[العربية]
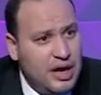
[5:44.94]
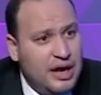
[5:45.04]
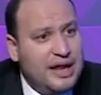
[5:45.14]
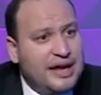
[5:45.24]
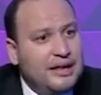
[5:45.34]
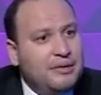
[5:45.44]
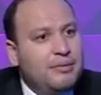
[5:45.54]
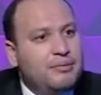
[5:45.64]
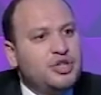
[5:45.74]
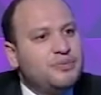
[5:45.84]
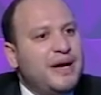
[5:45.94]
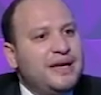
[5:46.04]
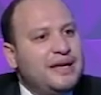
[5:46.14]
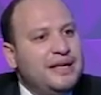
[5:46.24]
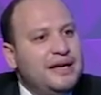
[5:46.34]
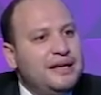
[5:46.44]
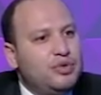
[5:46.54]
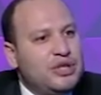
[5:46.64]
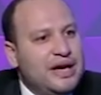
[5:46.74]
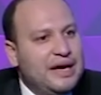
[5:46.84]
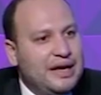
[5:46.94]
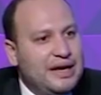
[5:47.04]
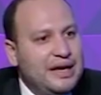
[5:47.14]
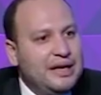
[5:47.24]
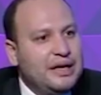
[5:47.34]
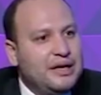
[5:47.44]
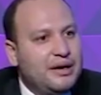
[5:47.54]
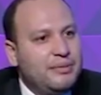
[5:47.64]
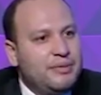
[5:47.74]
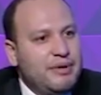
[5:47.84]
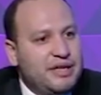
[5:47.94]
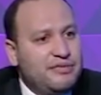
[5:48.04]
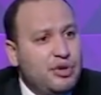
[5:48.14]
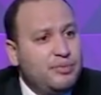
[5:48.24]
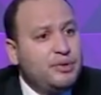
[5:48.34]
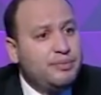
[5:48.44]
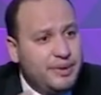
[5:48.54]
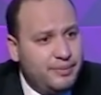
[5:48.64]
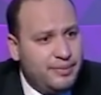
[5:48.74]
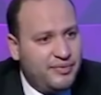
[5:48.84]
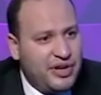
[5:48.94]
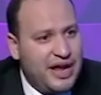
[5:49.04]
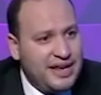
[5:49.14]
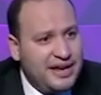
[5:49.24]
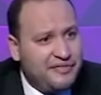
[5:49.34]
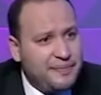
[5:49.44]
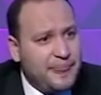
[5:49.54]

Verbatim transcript: لكن مش معنى كده اني متجاهلك لان اكرام الميت دفن ابن طبعا ما مش هيستنوه